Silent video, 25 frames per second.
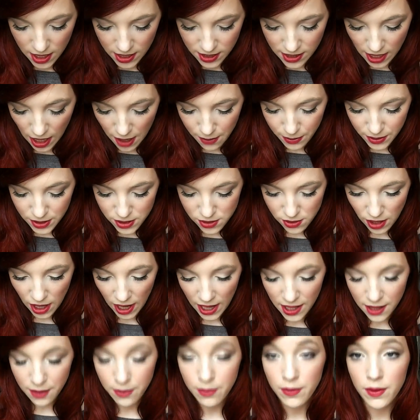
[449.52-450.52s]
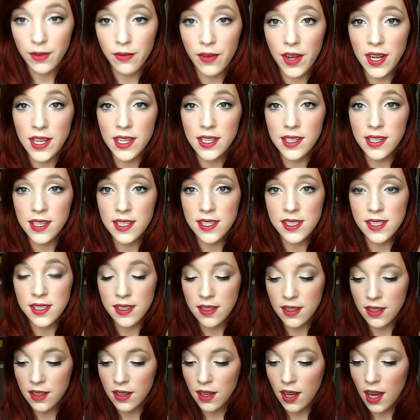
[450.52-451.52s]
Da habe ich zu einem, wenn ich
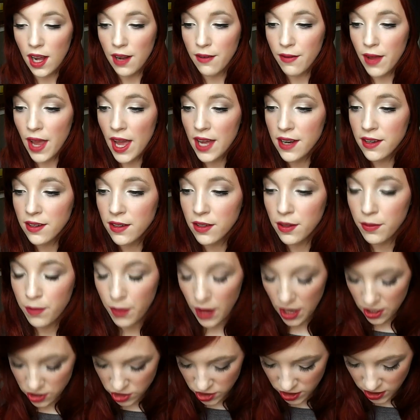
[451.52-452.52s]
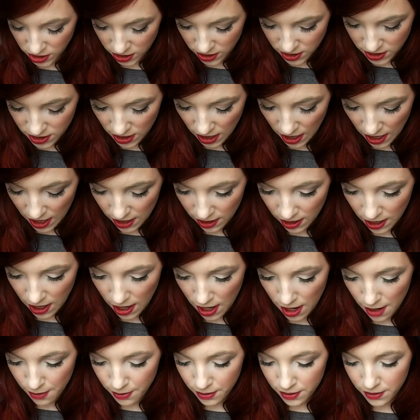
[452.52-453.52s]
diesen Alverde Blush nicht getragen
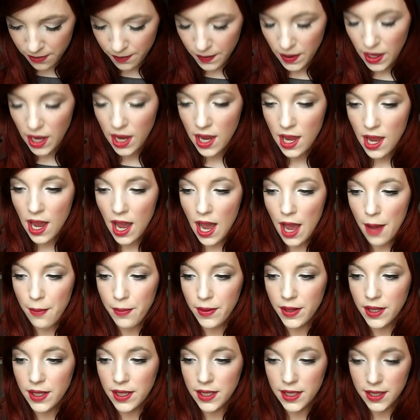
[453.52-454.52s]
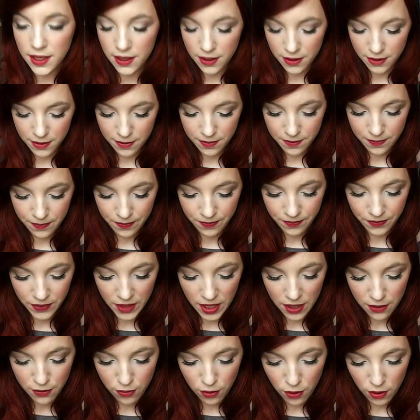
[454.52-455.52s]
habe, habe ich ähm,
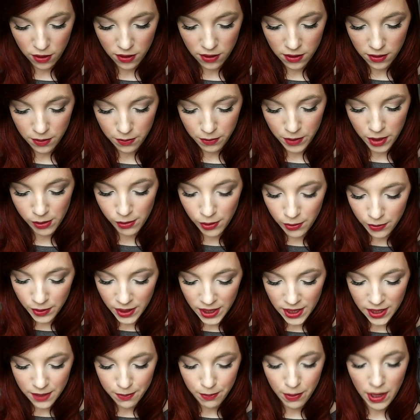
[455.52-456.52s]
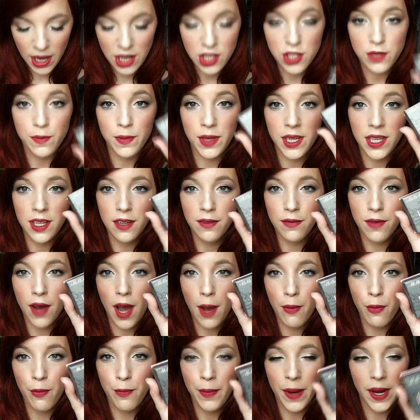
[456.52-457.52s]
von Mimimi Blush Me die
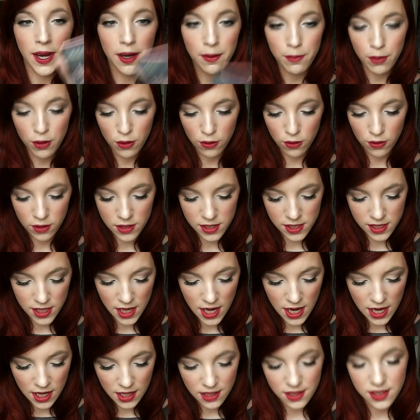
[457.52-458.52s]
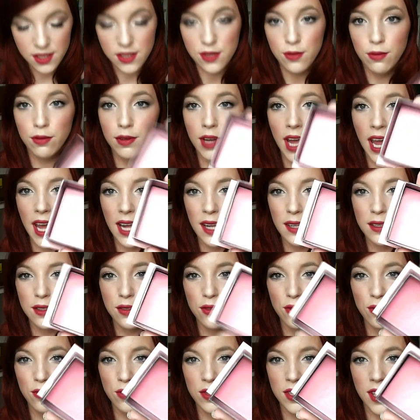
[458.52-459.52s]
Farbe Pink benutzt. Das ist so ein
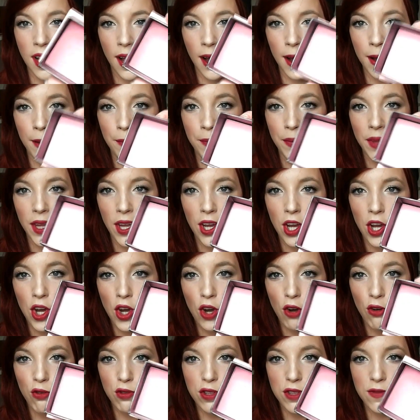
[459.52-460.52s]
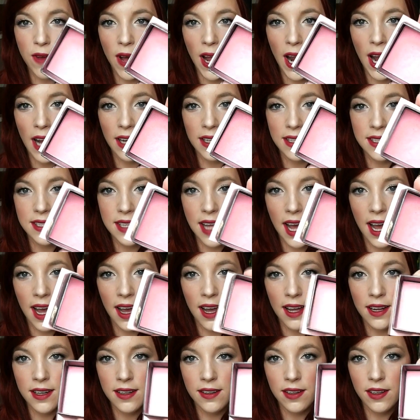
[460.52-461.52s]
helles Rosa. Und zwar lag das
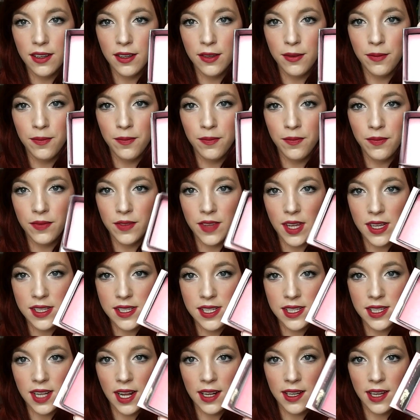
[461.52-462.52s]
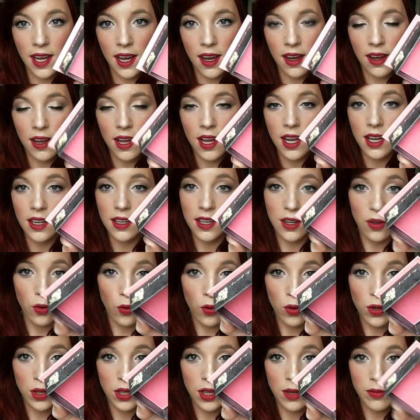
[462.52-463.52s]
daran, ähm, dass ich dann ja den
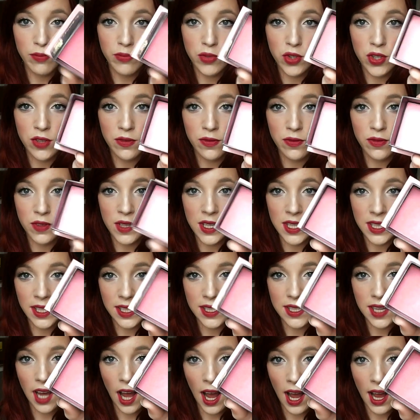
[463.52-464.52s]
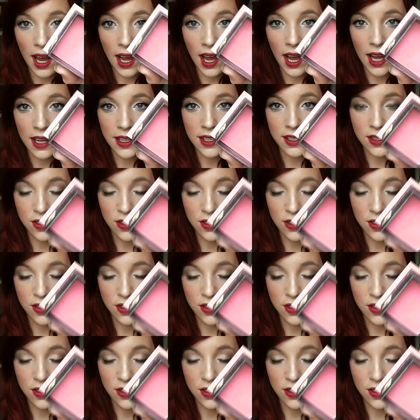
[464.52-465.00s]
roten Lippenstift nicht getragen hatte,